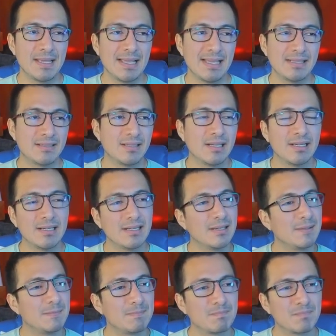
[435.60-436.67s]

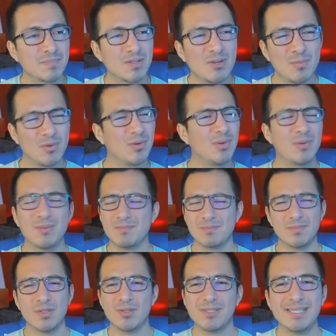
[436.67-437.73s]
está como,
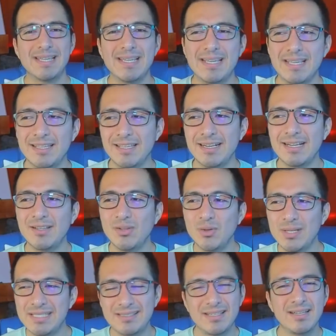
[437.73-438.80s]
no sé, generando
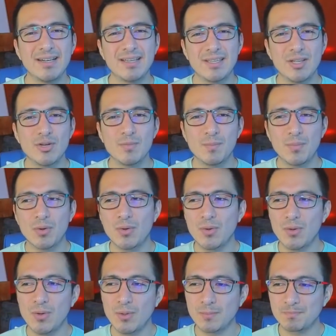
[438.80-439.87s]
esta energía un
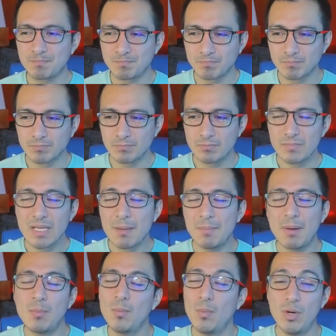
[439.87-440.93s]
poco,
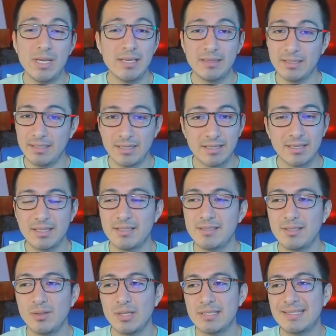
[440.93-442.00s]
voy a tener que
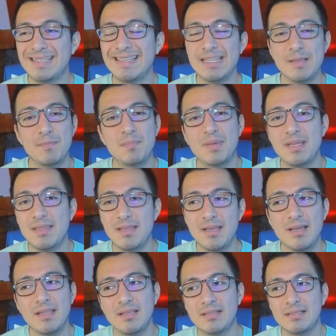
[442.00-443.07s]
decirlo así, de
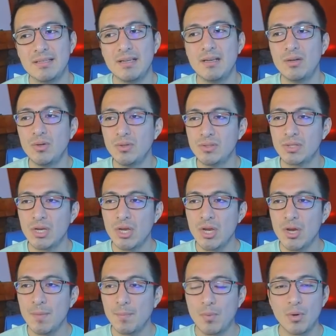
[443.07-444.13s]
envidia, de celos,
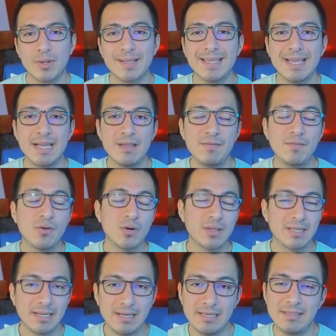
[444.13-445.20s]
porque hay
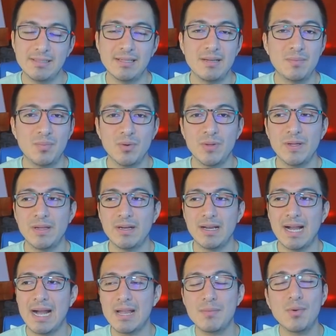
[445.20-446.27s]
fortaleza y poder,
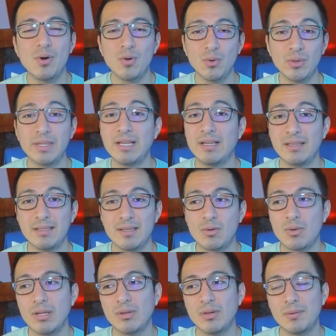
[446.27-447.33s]
hay voluntad. Y
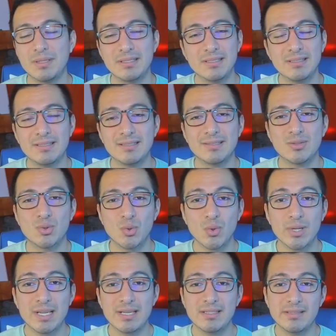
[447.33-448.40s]
cuando a veces
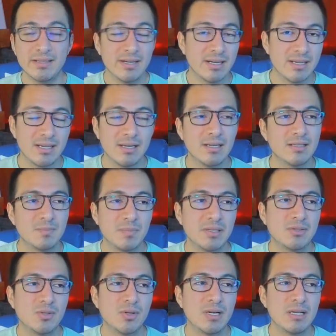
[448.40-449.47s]
surge esta energía en las
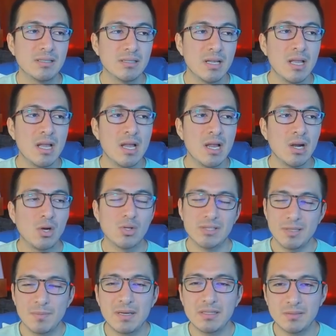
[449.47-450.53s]
personas, los
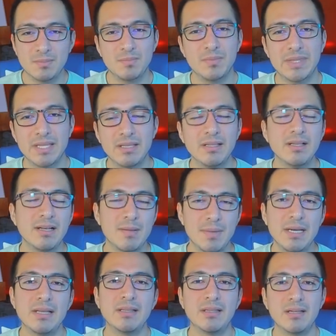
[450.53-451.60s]
demás tienden a
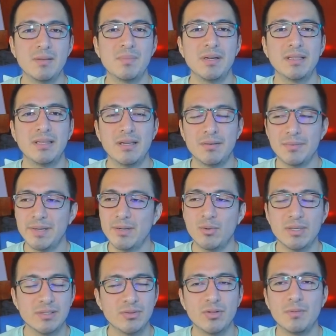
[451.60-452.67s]
malinterpretar,
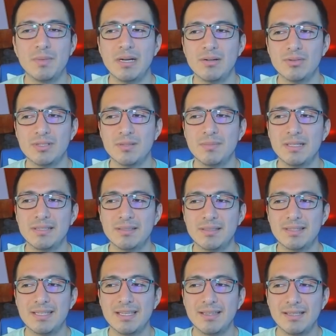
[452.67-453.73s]
Virgo, es normal. Los demás
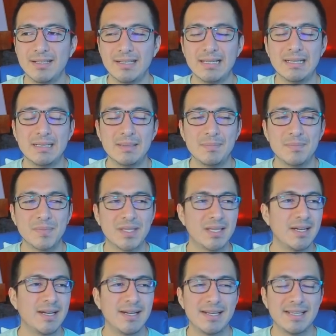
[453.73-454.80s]
tienden a
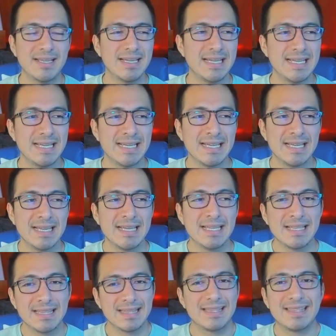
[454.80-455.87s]
creer que
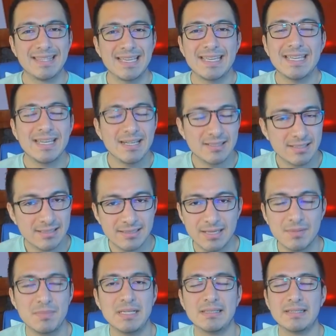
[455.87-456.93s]
te quieres hacer
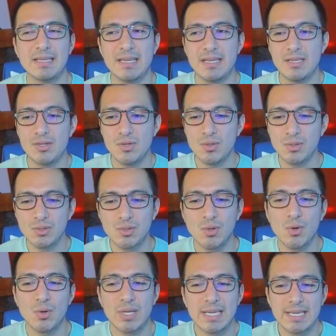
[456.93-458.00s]
más que ellos
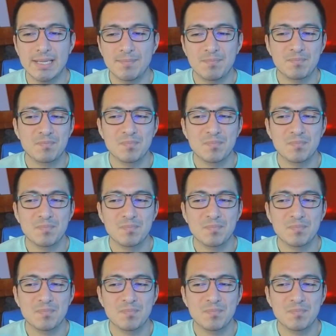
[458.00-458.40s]
o que